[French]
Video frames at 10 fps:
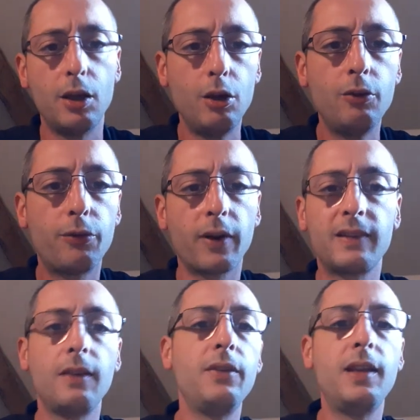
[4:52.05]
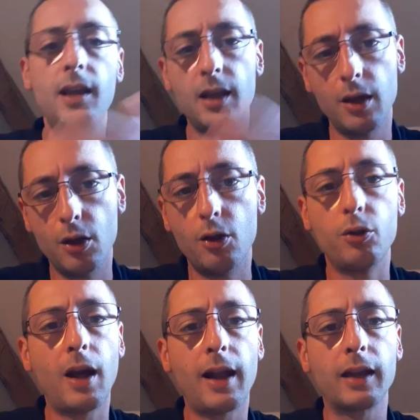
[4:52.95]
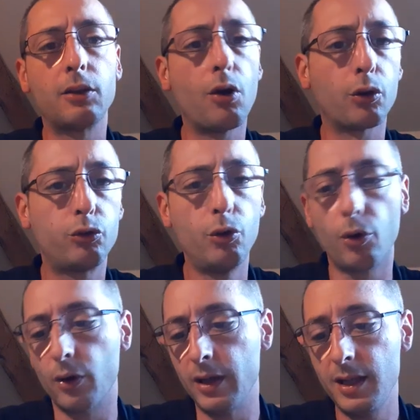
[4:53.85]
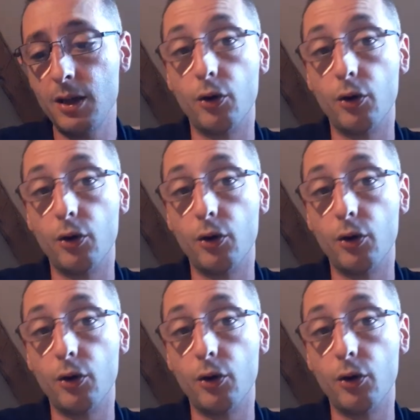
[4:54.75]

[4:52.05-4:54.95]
Une fois que c'est vidé, à la rigueur, tu le relis.